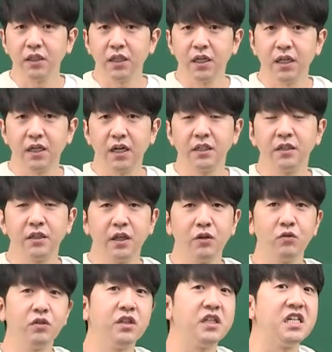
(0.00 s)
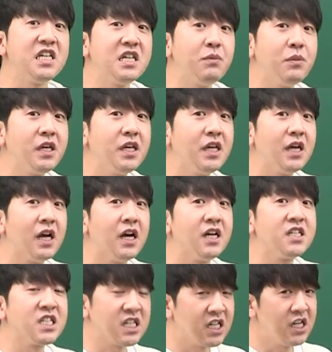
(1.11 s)
한다라는 내용은 이미
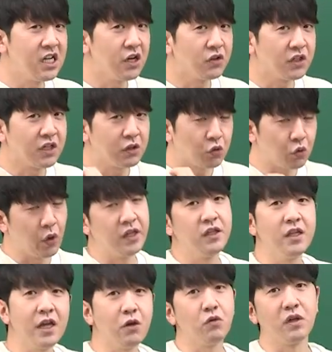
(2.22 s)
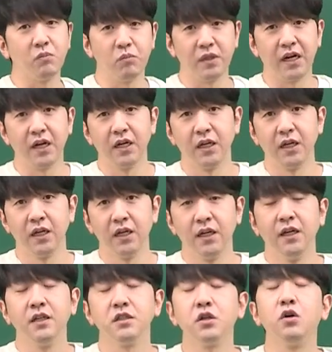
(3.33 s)
실현이 된 내용입니다.
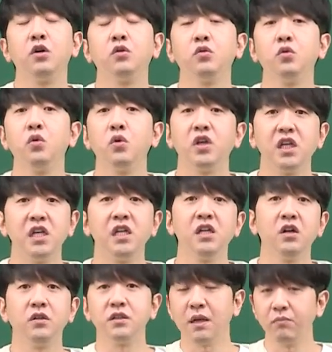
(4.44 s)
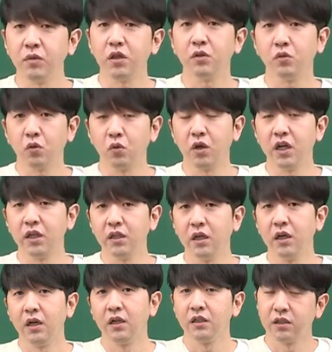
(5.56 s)
적어도 2년, 3년 동안
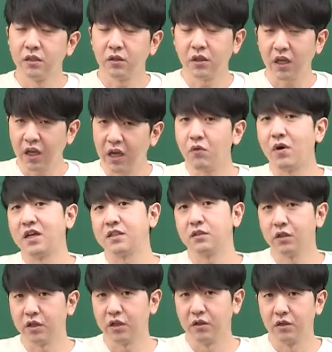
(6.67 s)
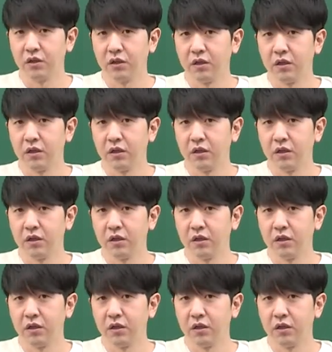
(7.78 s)
그렇게 해왔어요.